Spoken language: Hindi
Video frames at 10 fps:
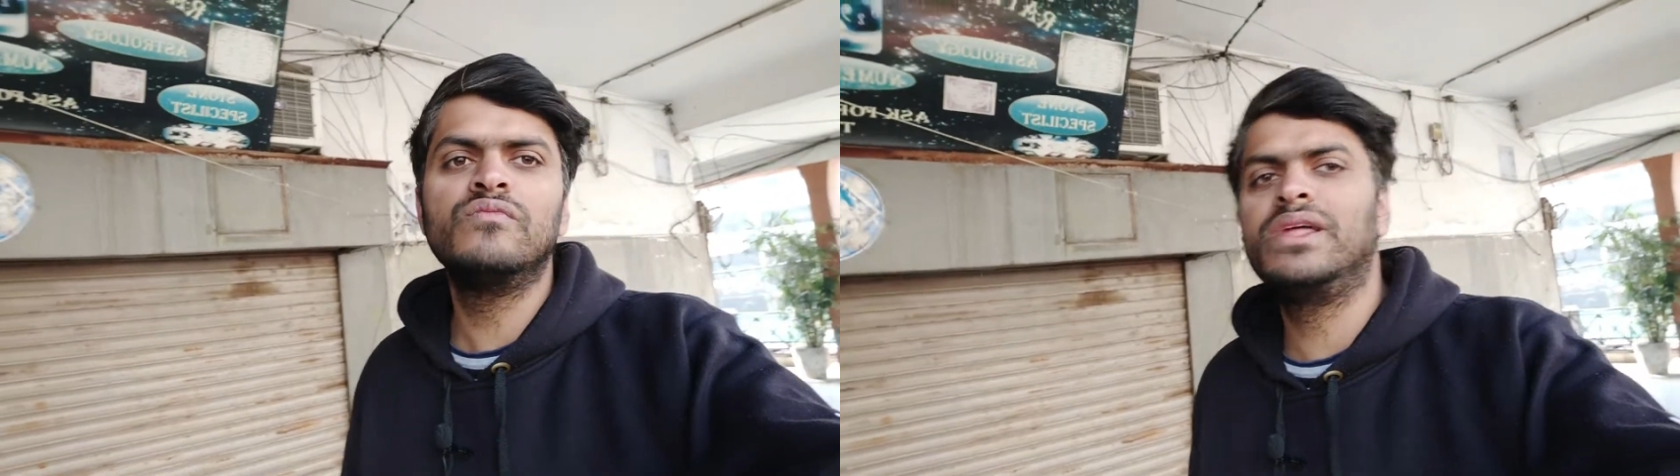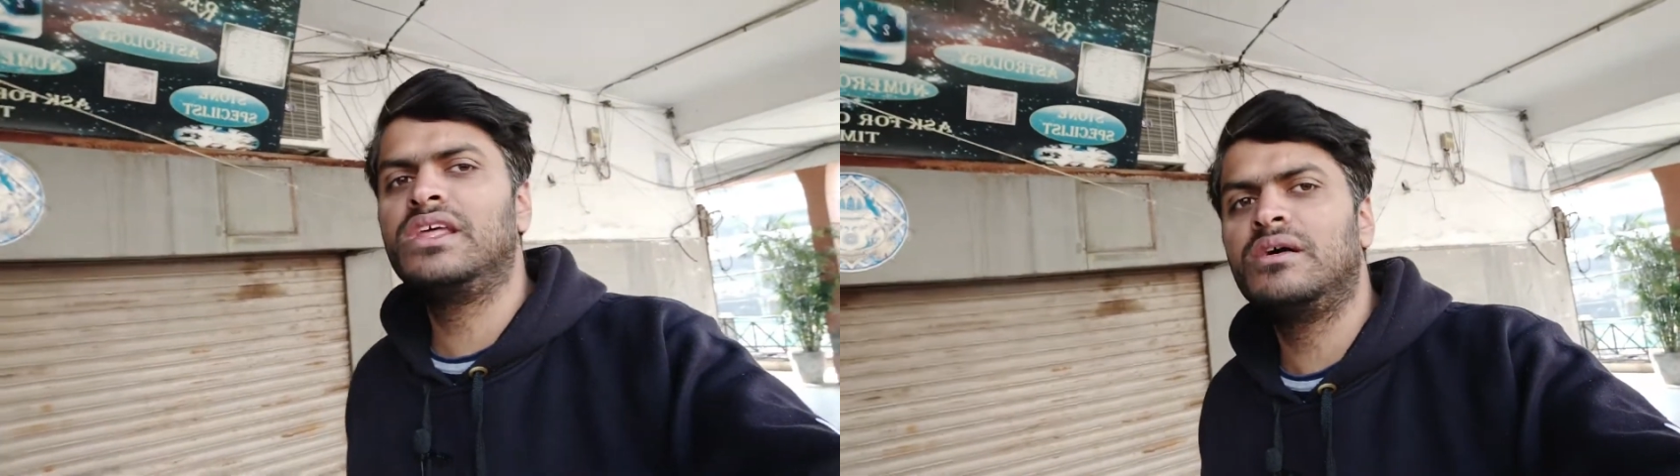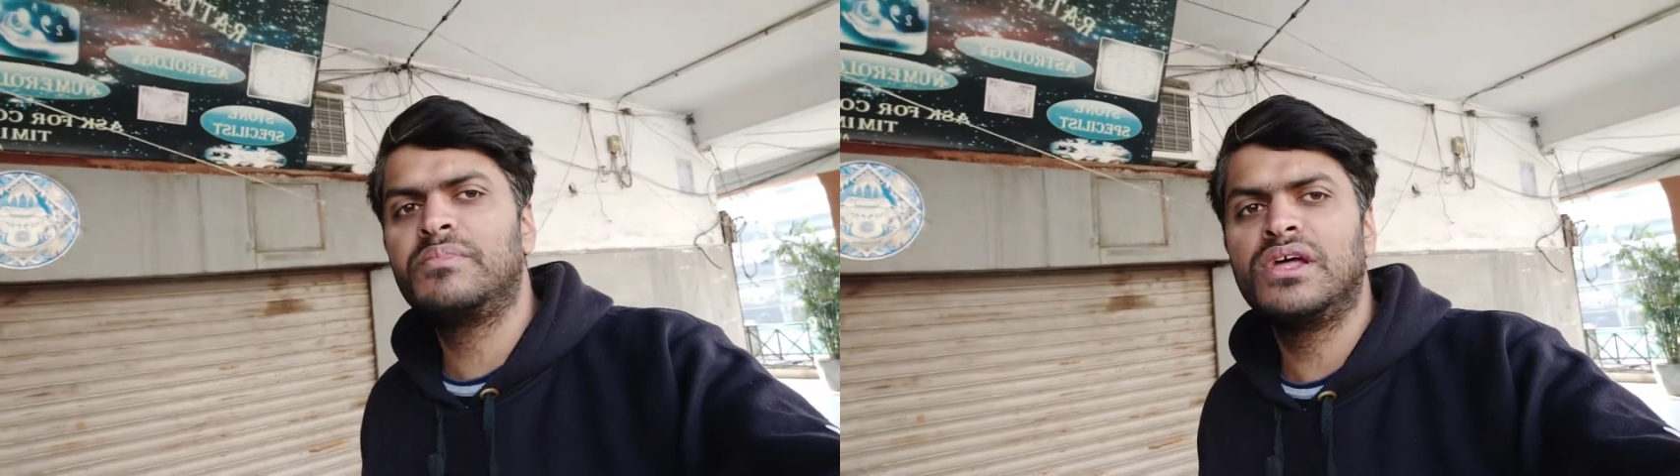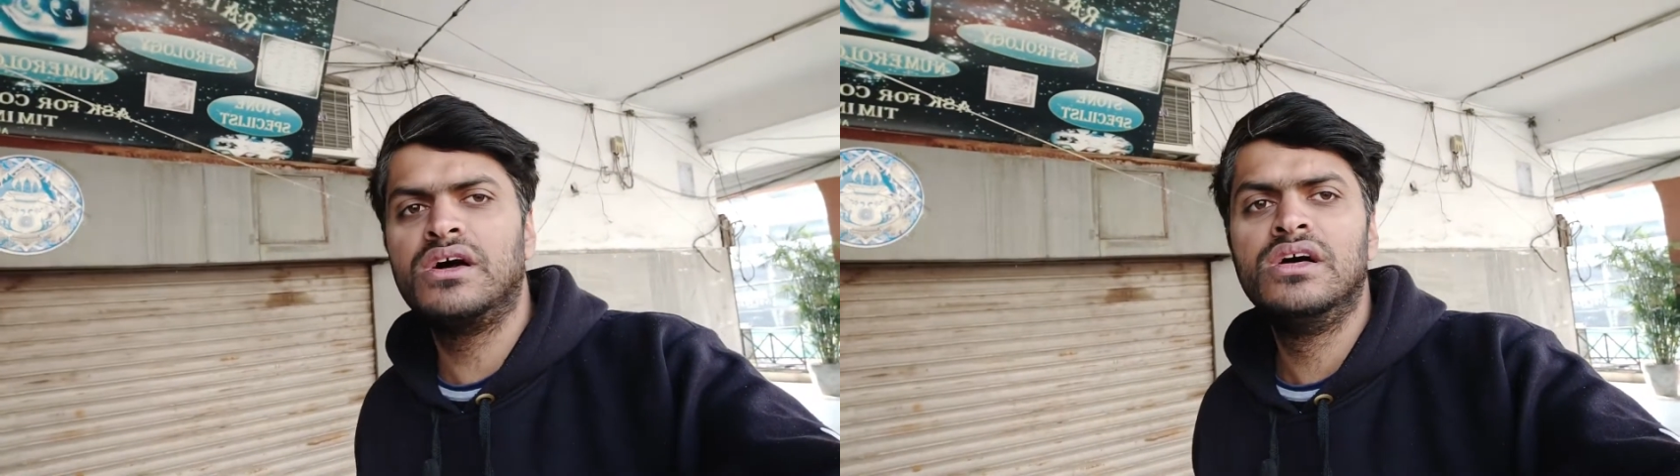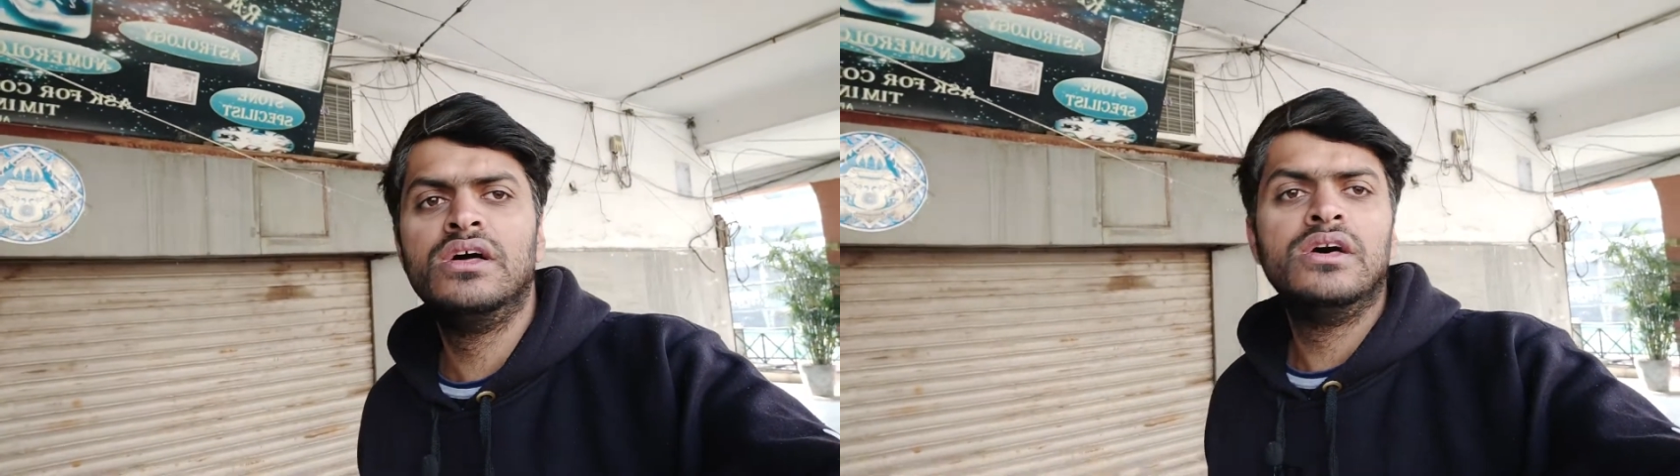तो मैंने
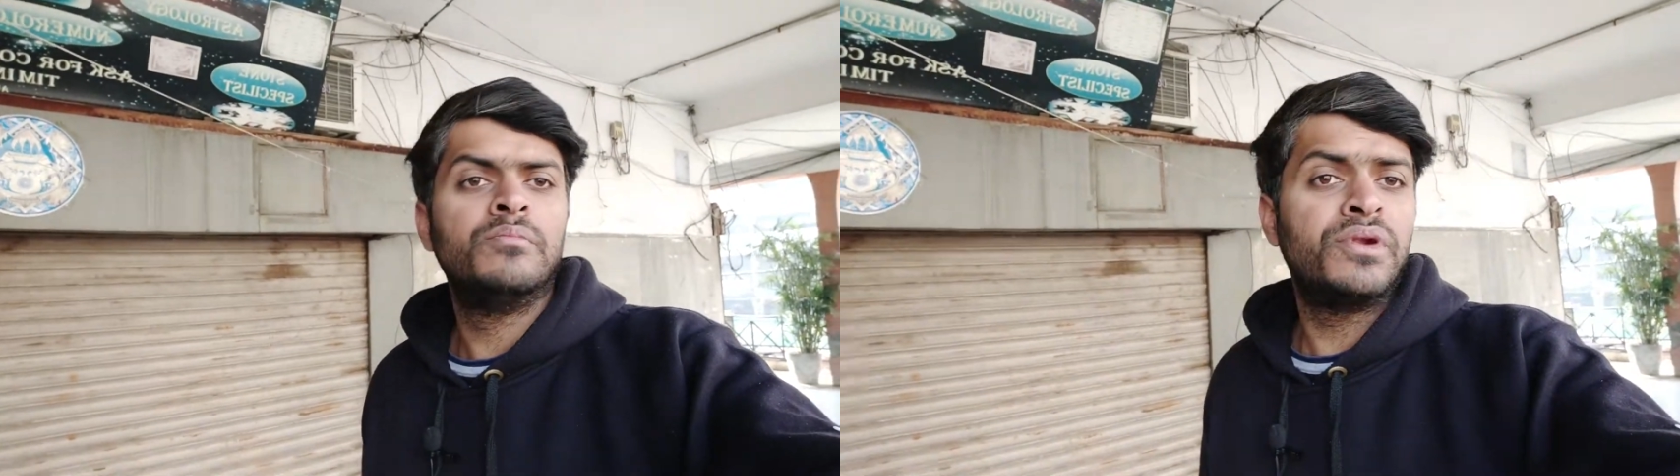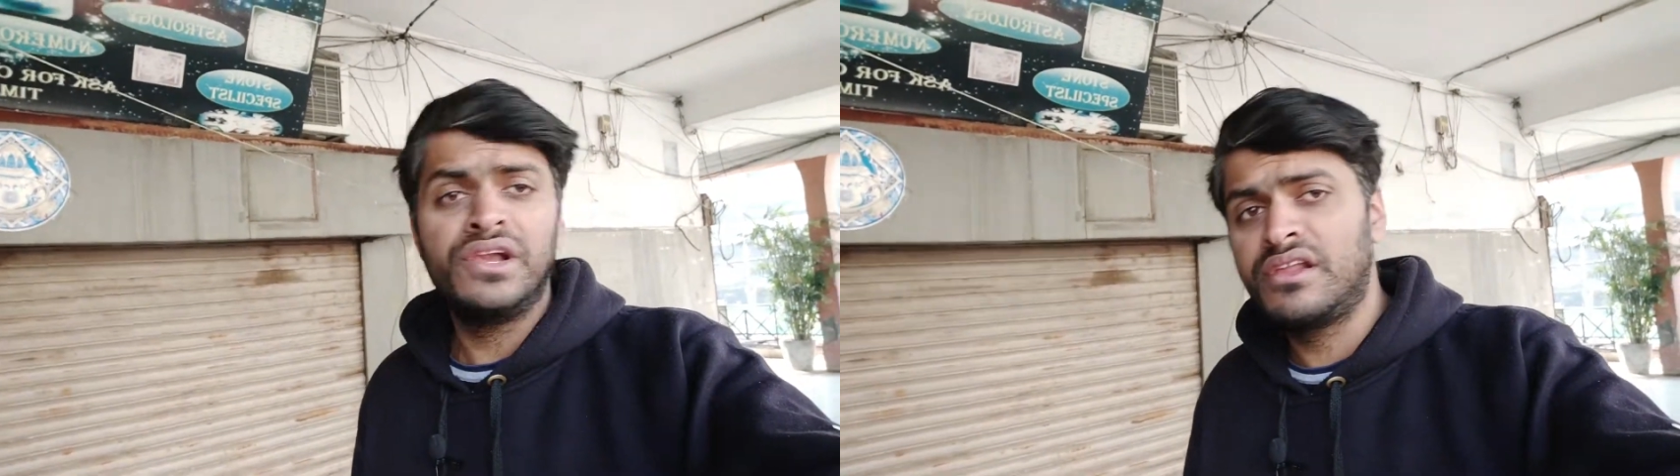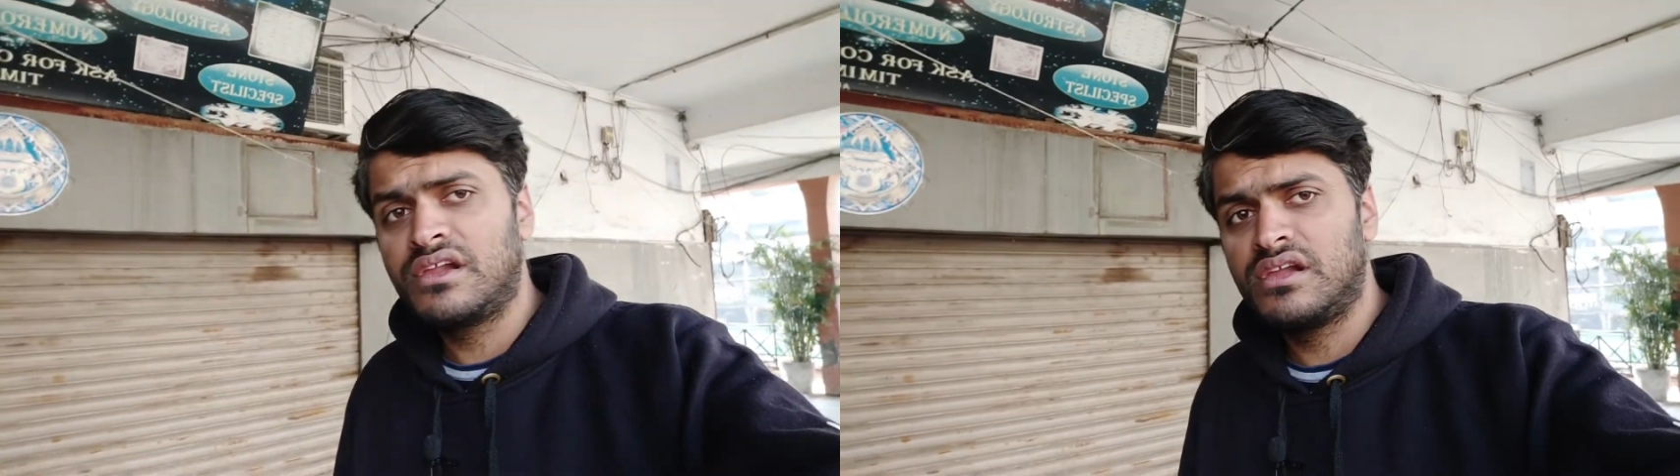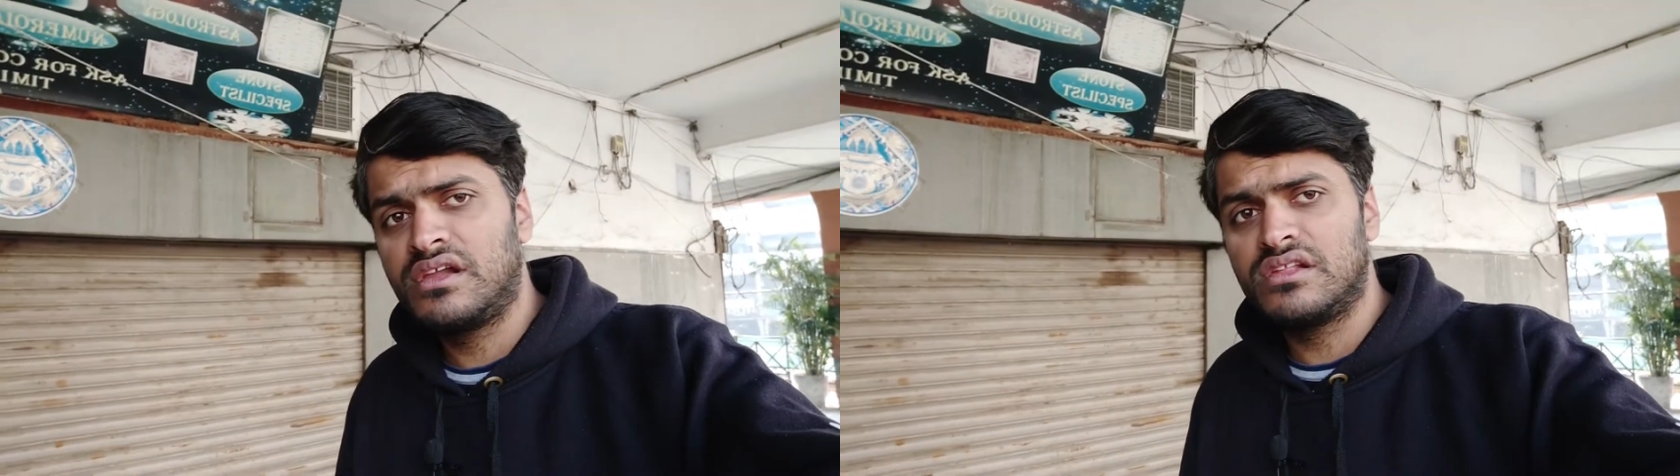अपना प्रिंटर